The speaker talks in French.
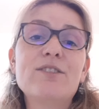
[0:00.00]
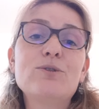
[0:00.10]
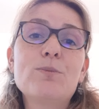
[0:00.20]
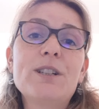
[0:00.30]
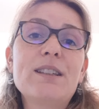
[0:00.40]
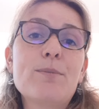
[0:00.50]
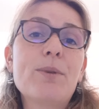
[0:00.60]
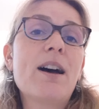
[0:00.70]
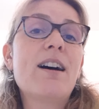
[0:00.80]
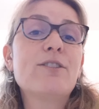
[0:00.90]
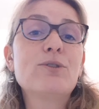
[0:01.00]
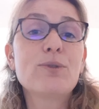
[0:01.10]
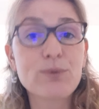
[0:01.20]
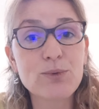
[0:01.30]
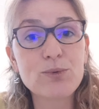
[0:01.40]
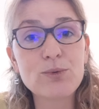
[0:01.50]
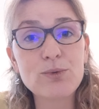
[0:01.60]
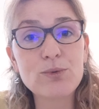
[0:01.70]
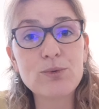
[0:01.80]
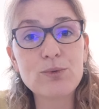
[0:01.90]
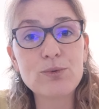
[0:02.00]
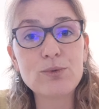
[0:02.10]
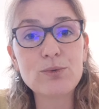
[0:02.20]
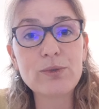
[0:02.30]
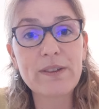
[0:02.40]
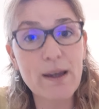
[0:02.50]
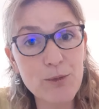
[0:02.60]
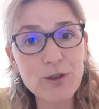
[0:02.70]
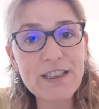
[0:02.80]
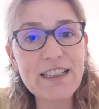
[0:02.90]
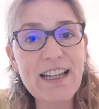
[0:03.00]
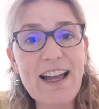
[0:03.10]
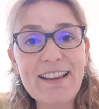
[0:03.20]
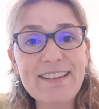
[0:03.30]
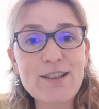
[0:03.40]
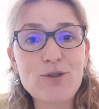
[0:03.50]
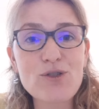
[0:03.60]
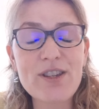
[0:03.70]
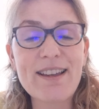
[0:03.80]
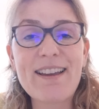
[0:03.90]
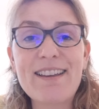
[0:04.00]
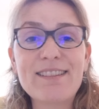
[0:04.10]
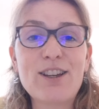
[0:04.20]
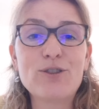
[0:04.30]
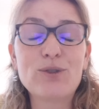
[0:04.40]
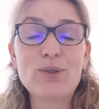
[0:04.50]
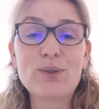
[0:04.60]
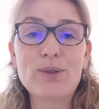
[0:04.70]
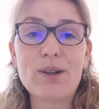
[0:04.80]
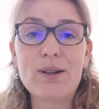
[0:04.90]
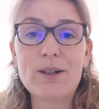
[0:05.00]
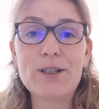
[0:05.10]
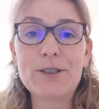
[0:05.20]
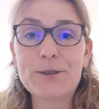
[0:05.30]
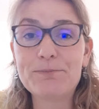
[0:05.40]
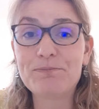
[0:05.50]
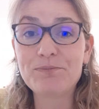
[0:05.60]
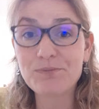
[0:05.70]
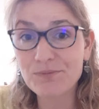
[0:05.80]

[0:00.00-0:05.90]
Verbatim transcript: N'oubliez pas de vous abonner à cette chaîne, de euh,